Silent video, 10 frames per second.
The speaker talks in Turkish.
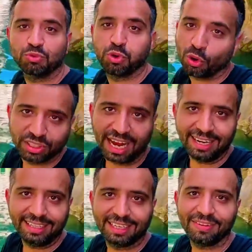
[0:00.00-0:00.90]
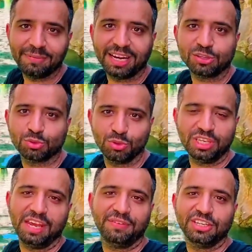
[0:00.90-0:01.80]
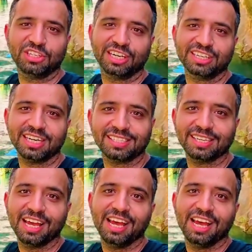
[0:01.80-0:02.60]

çok terledik ve biraz suyun keyfini çıkaracağız.